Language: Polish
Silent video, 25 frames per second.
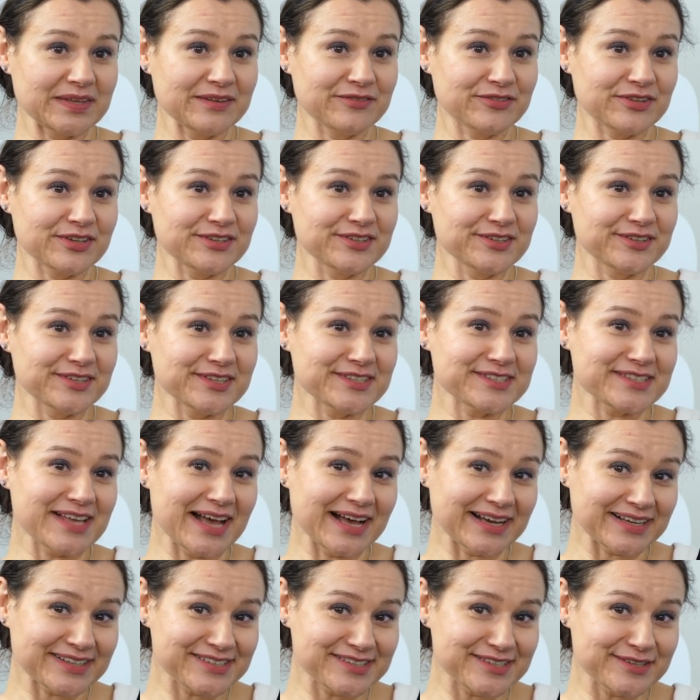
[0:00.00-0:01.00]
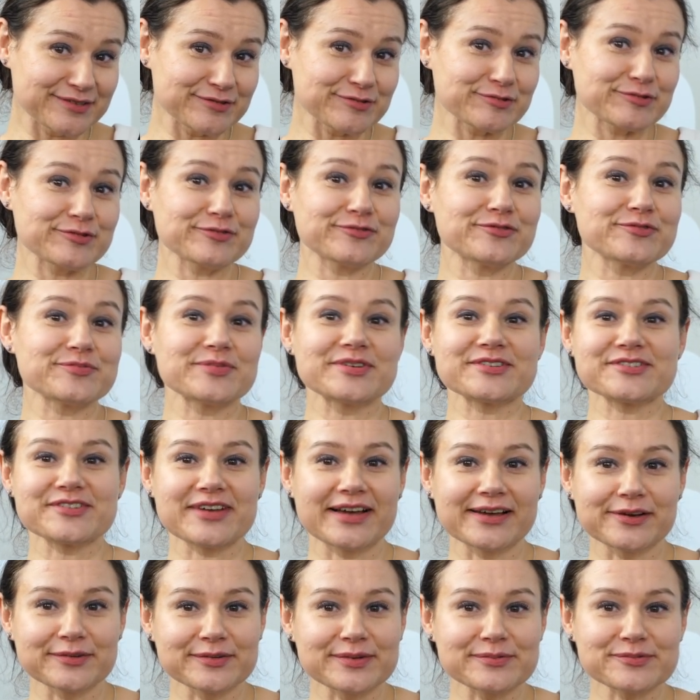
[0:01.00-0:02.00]
I wtedy te sankcje, no to
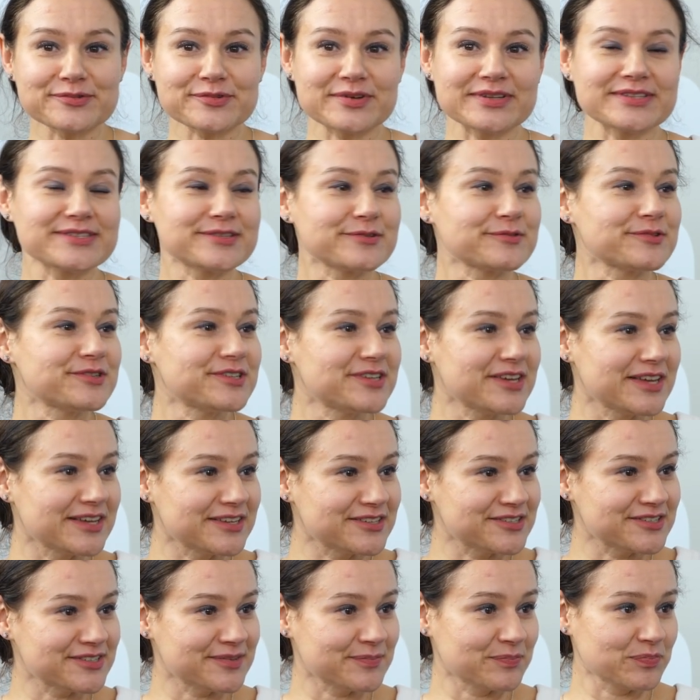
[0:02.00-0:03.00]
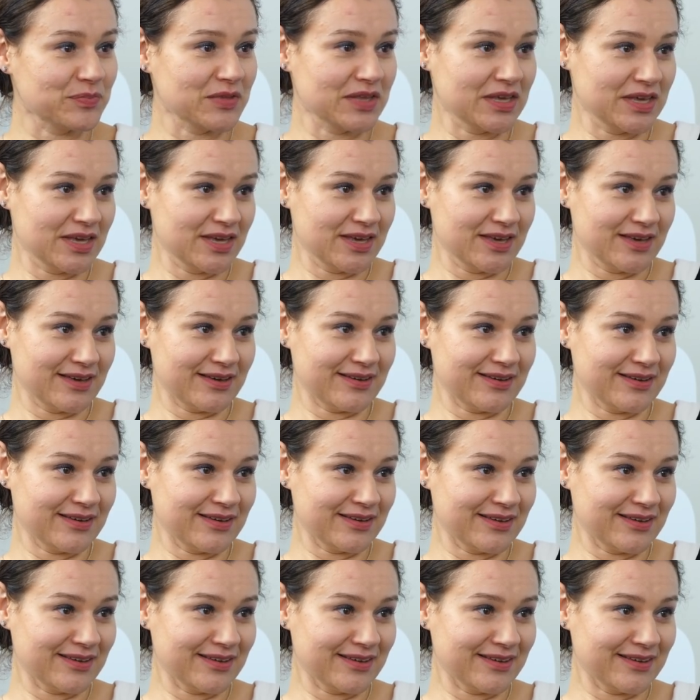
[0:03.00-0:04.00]
wymierzają na przykład sąsiedzi.
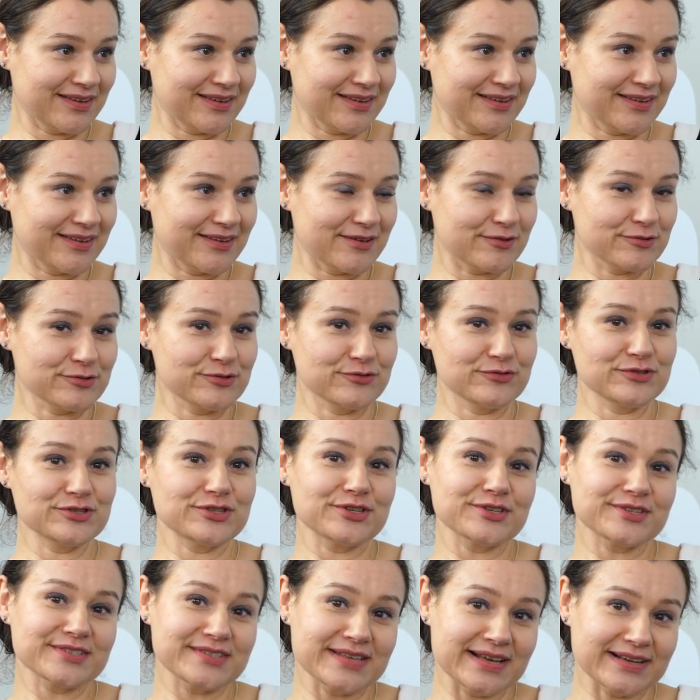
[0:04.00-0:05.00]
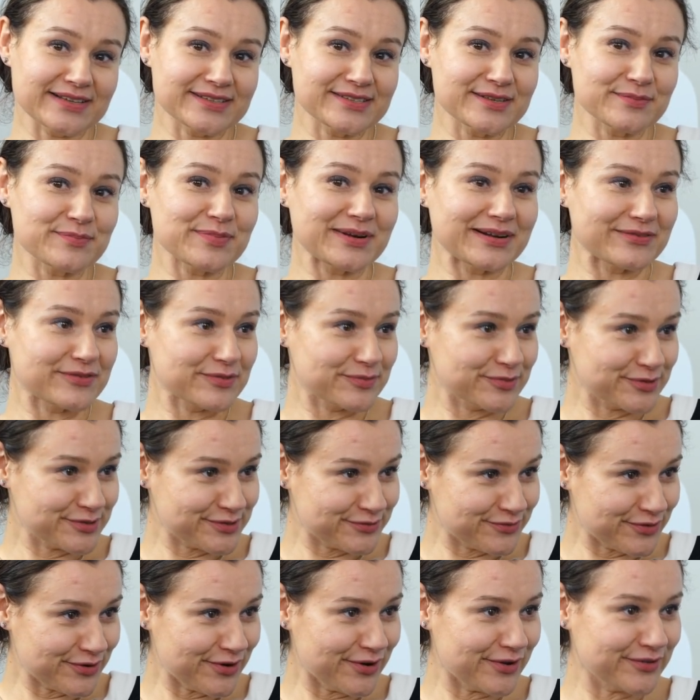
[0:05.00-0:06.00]
E, oczywiście sankcje prawem
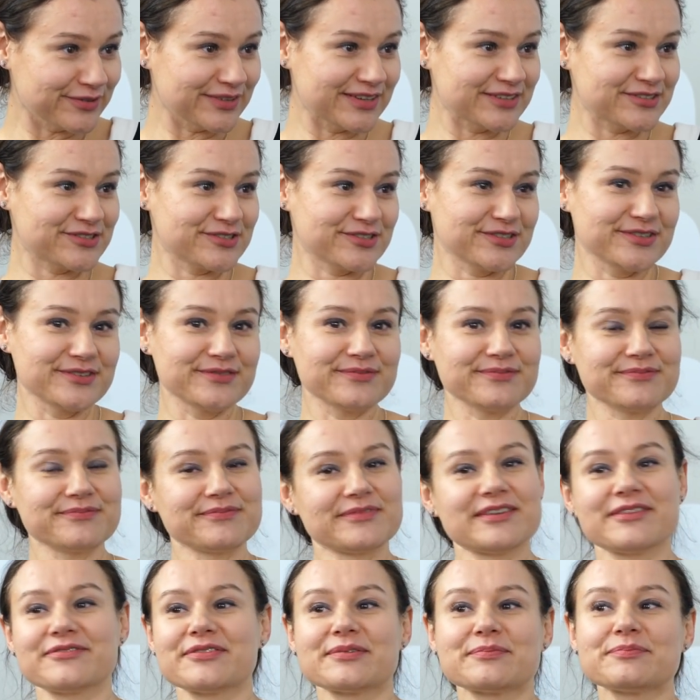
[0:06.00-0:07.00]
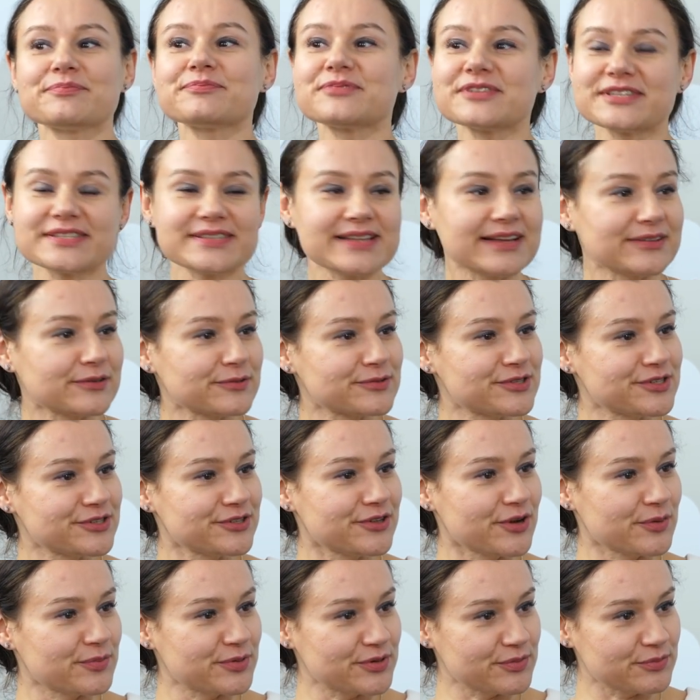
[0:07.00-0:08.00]
dozwolone, czyli nie wiem, przestaną
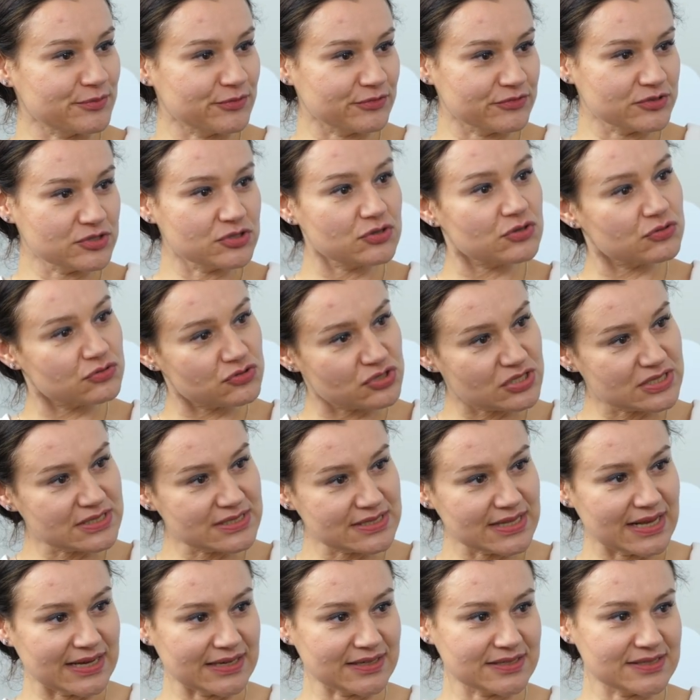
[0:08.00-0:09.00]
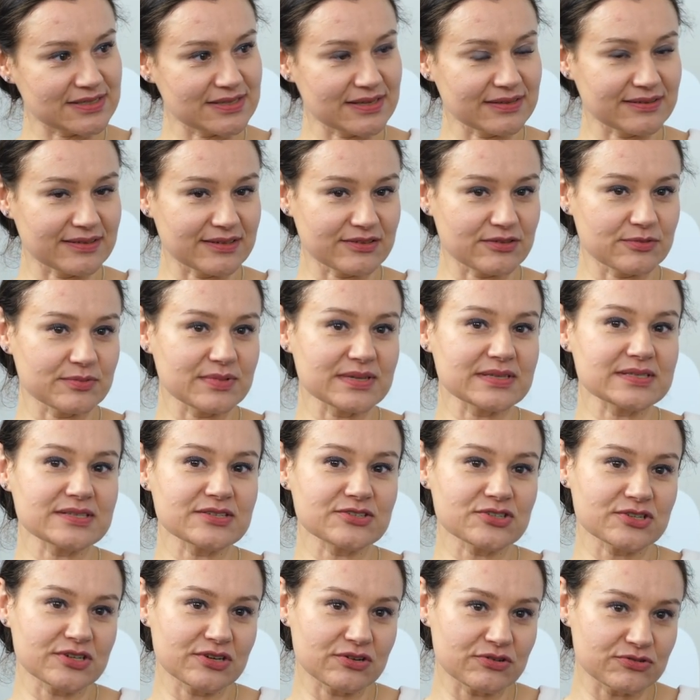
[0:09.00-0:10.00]
dzień dobry mówić, to już jest sankcja.
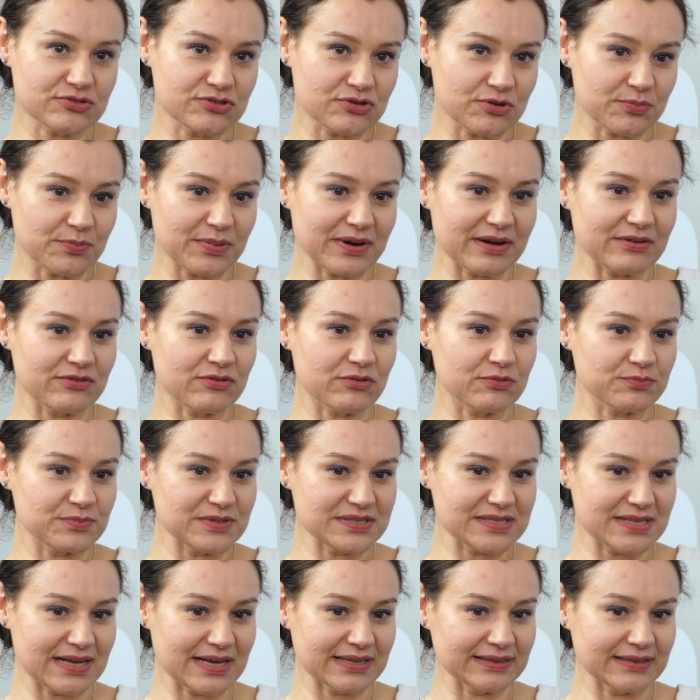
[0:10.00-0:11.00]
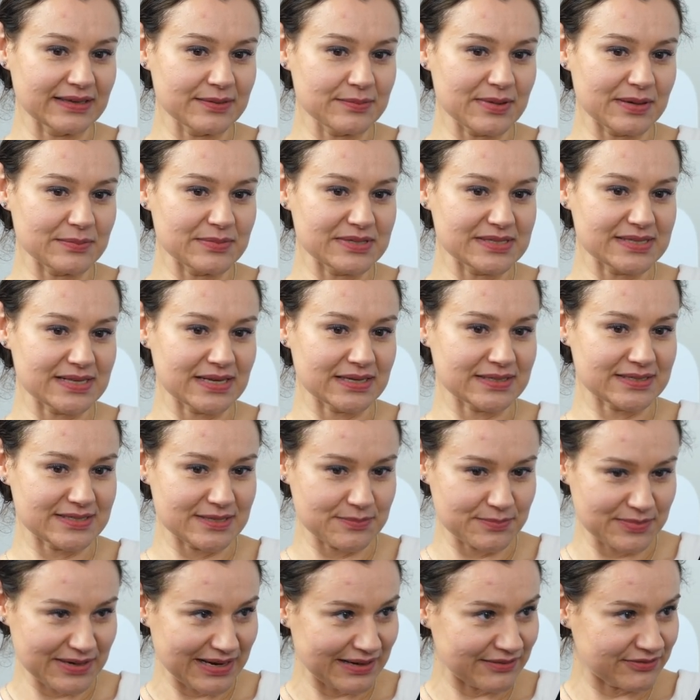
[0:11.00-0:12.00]
Natomiast jeżeli chodzi o prawo opisane, mamy
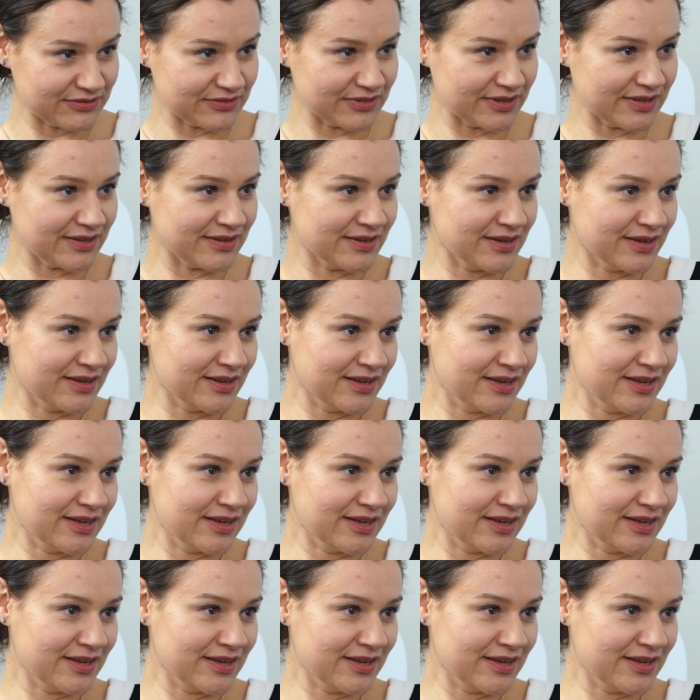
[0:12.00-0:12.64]
sankcje prawne,